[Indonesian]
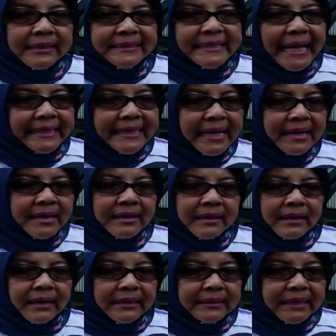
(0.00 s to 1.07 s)
Jadi
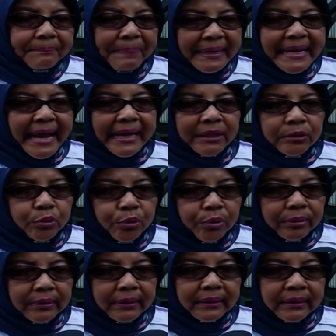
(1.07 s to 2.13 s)
di perda itu
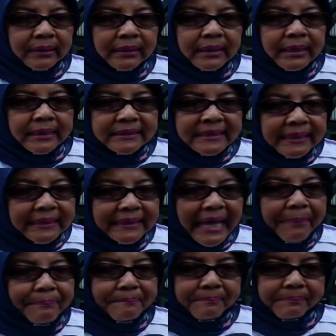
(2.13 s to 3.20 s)

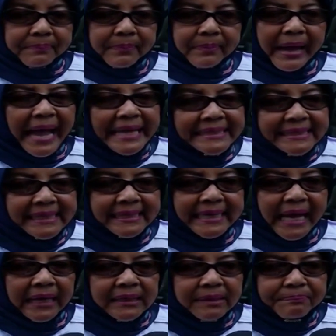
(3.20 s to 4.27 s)
setiap anjing
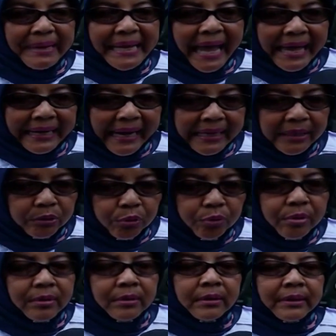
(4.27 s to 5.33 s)
yang dipelihara itu
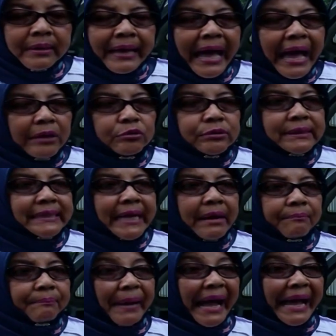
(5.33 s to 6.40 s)
harus di
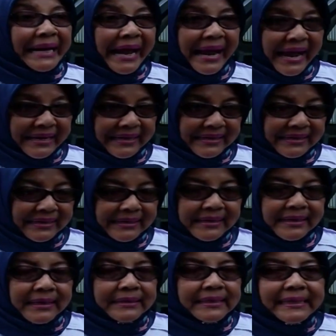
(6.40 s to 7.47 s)
dalam pekarangan,
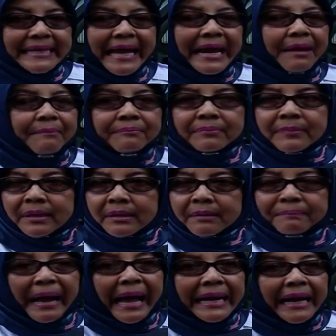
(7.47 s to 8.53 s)
di dalam
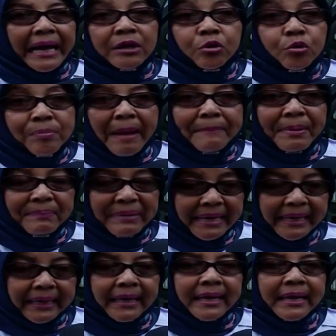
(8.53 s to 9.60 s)
pekarangan rumah
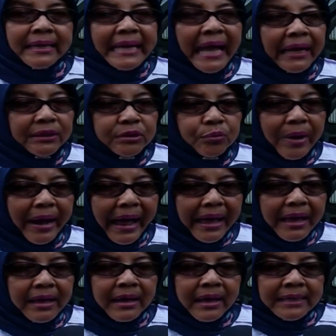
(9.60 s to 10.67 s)
pemilik. Yang kedua,
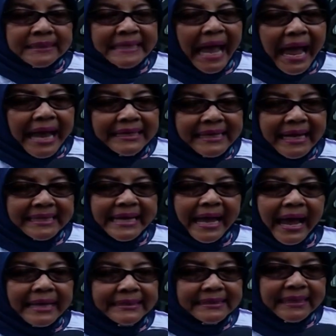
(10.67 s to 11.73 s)
seandainya
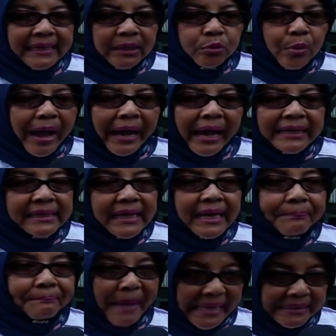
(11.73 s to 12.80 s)
anjing itu akan
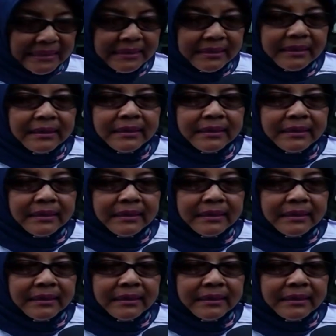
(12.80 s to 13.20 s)
dilepas